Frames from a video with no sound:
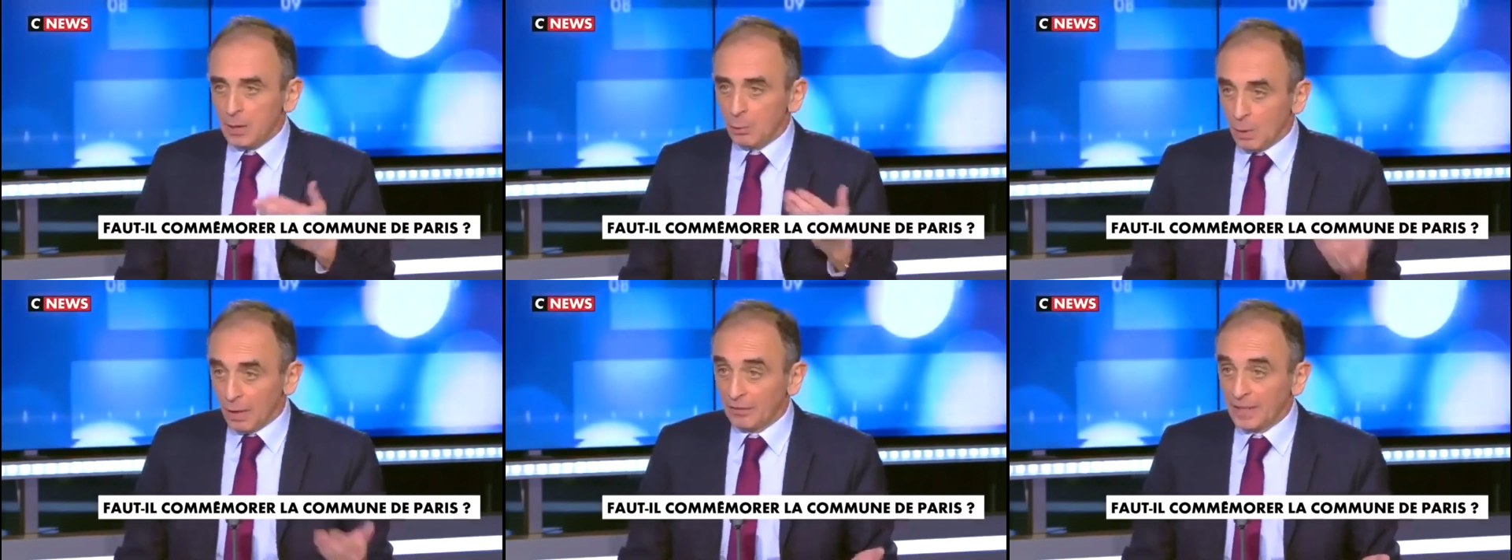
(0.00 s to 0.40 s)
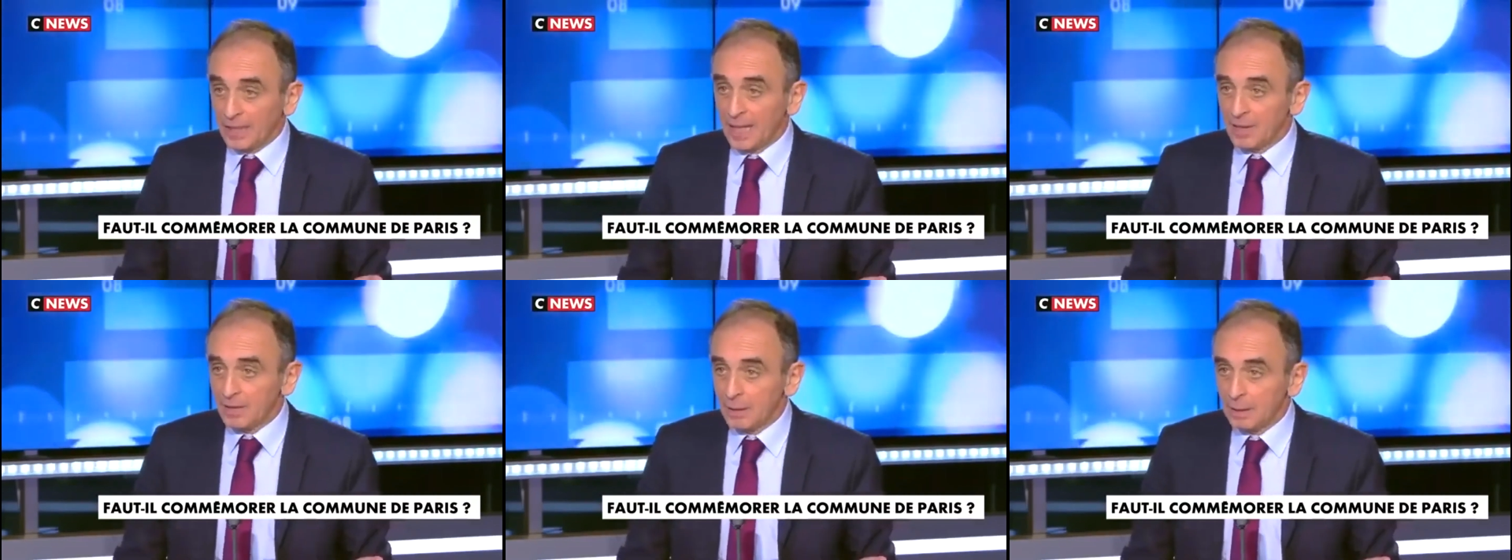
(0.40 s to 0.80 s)
ou
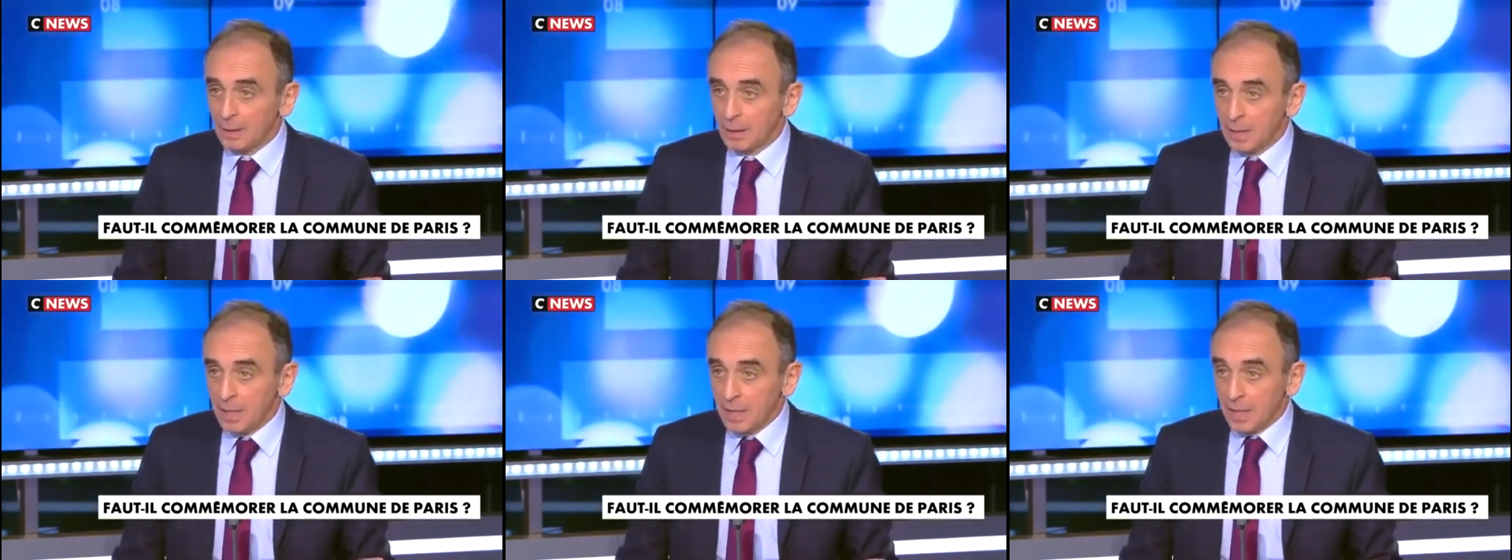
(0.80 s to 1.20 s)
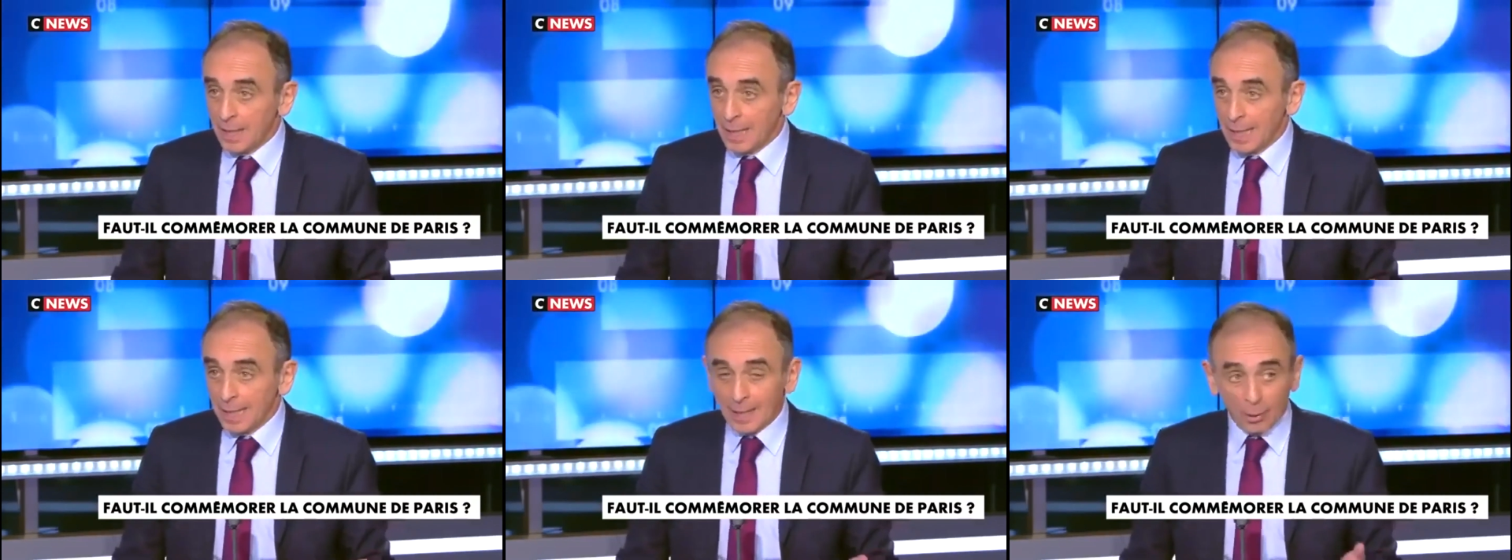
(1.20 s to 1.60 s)
africaine.
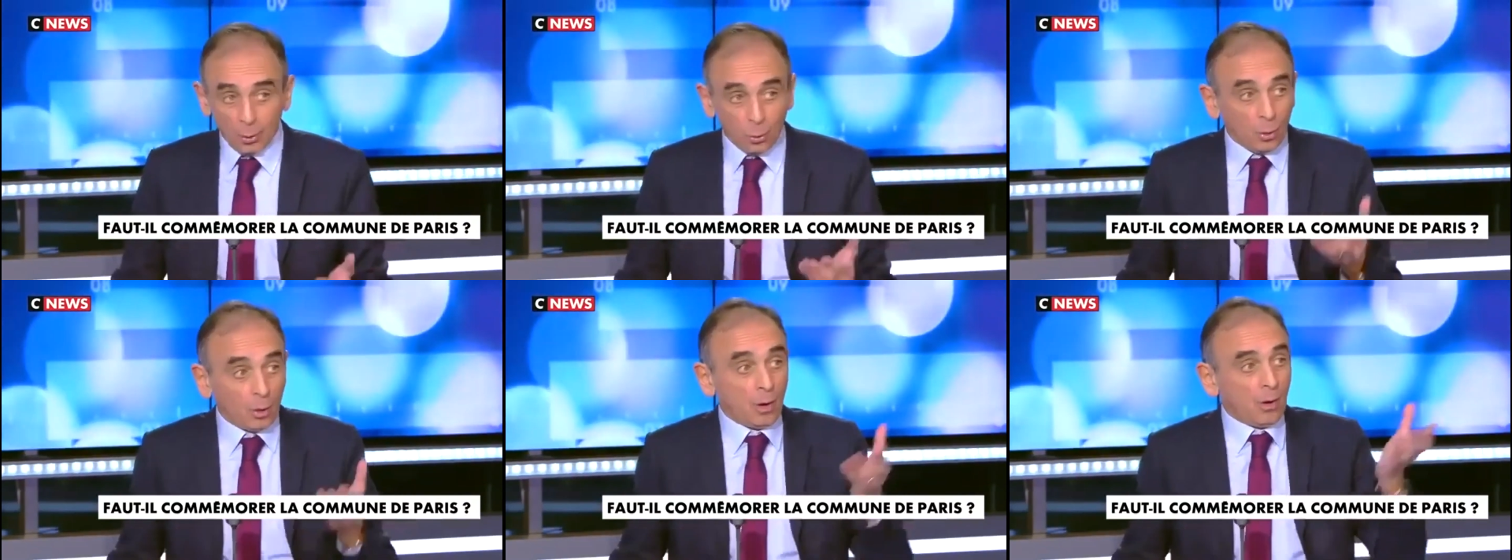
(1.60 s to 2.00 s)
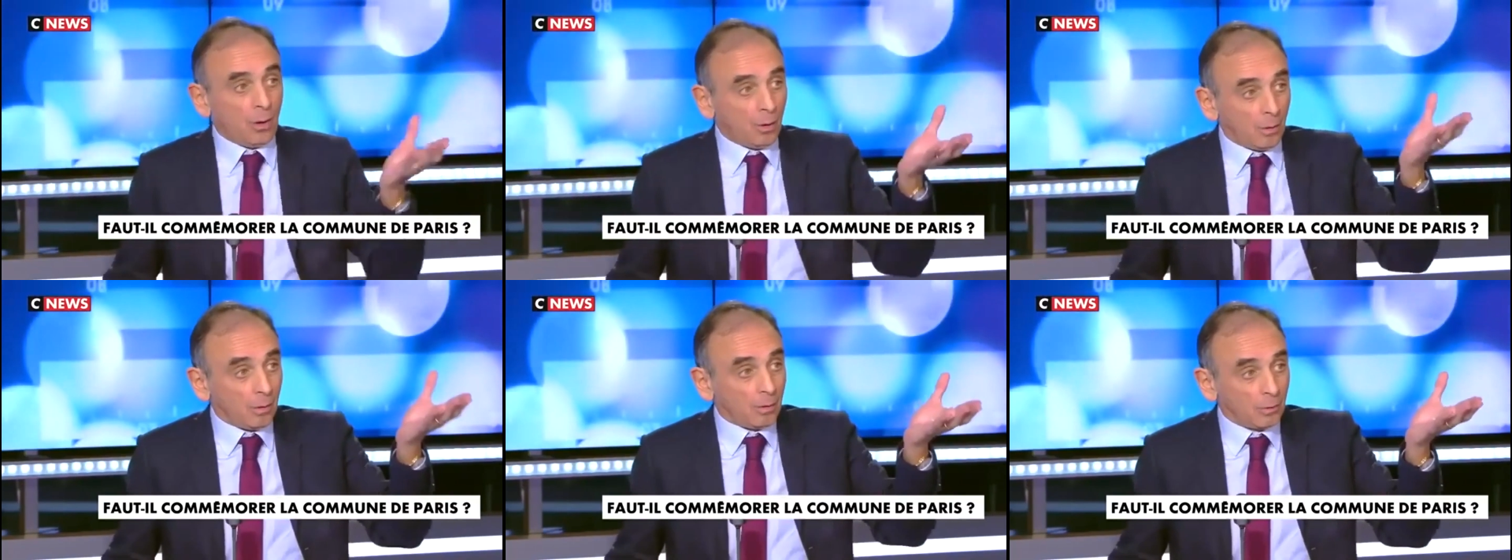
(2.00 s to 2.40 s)
Et le
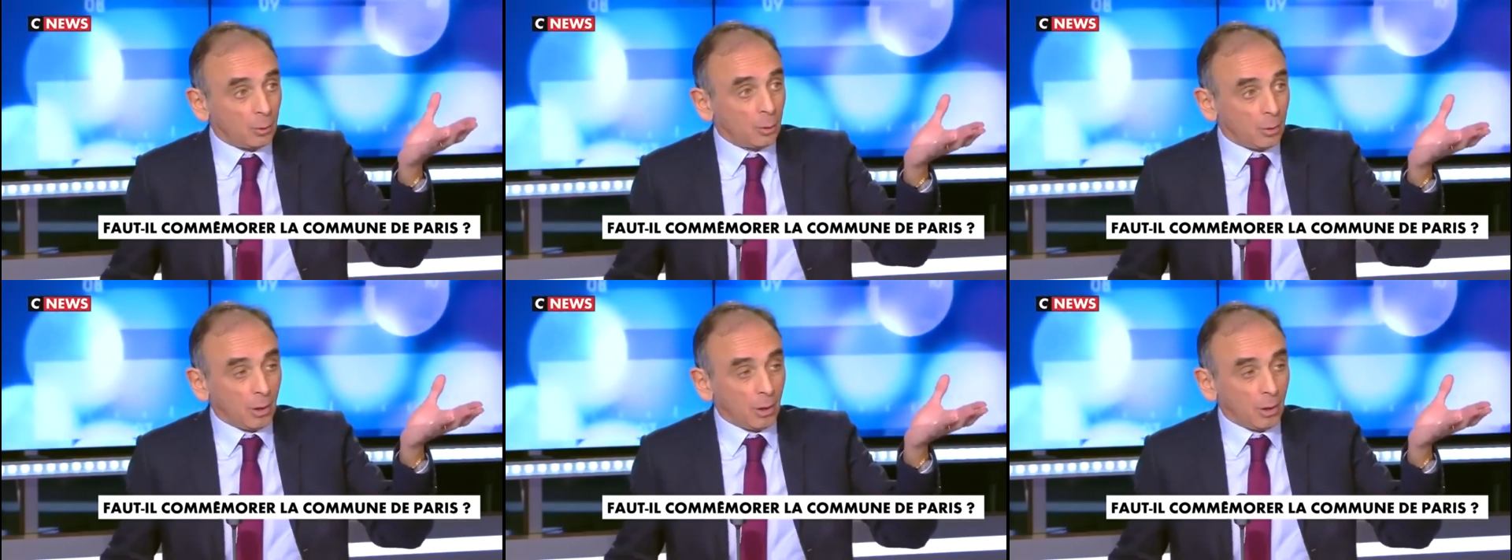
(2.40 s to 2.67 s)
grand, le